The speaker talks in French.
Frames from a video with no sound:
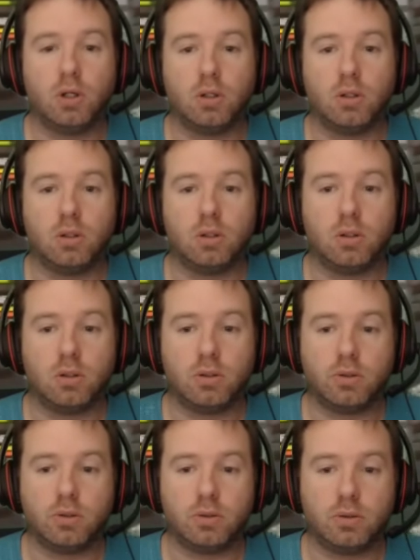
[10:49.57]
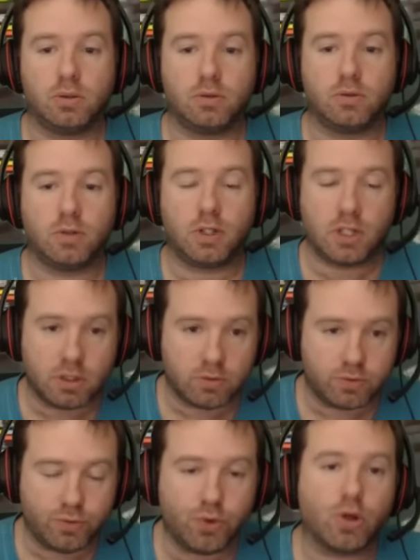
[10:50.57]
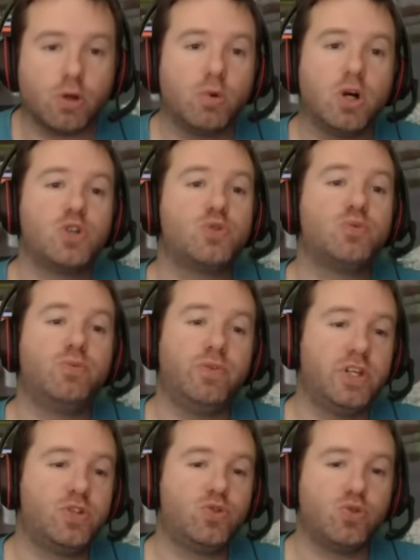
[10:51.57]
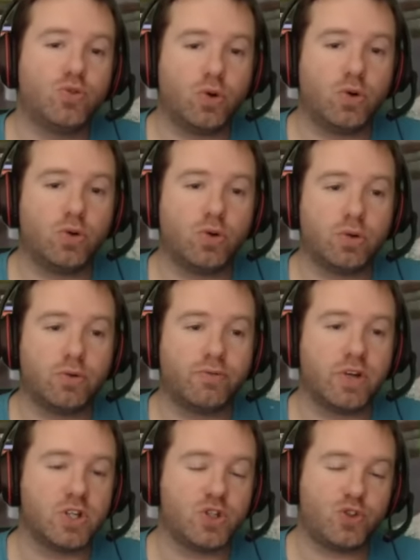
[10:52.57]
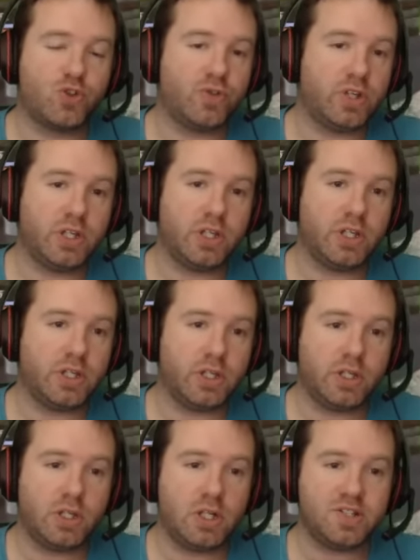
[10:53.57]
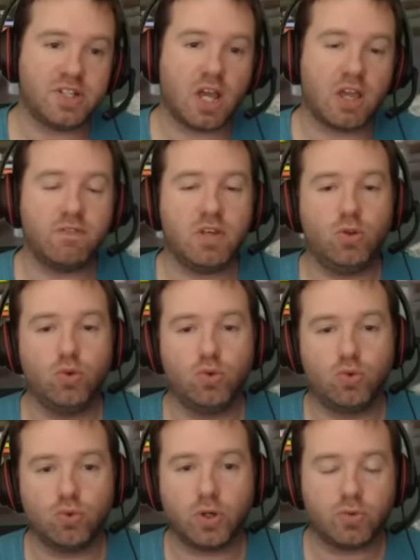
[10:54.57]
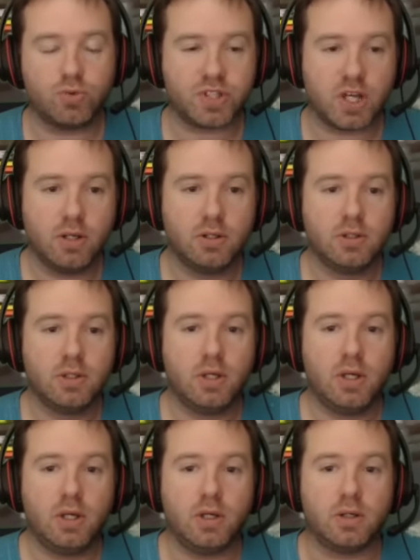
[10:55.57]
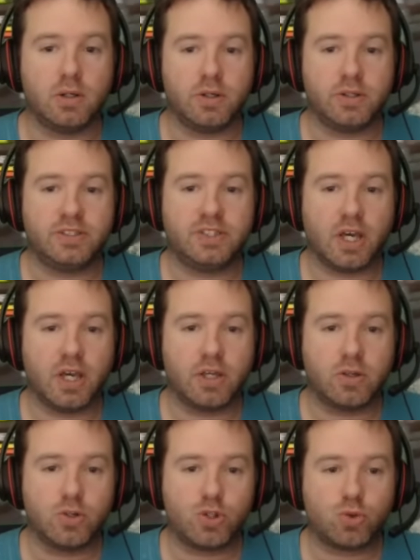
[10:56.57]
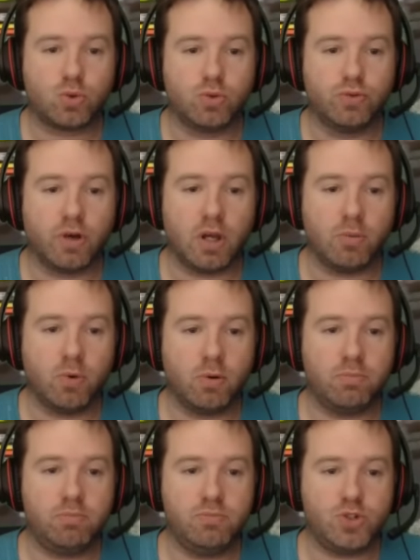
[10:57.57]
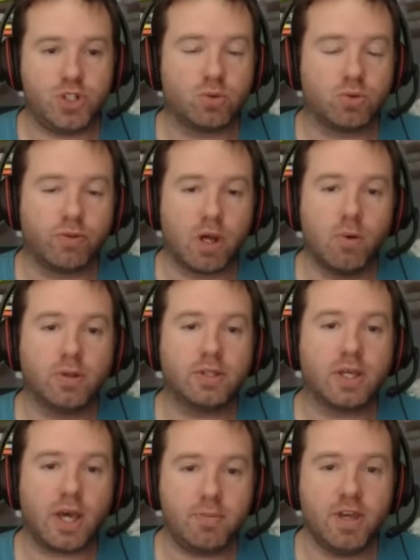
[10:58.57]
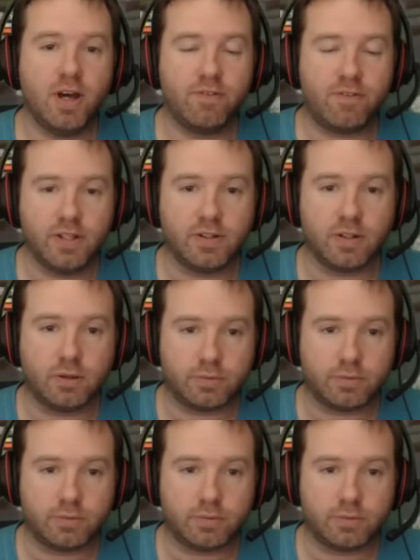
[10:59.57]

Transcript: Euh, voilà, vu que moi je vais souvent, euh, enfin je fais les arrivées du tour et tout ça, euh, c'est vrai que je trouve vraiment, je les trouve vraiment très bien faites.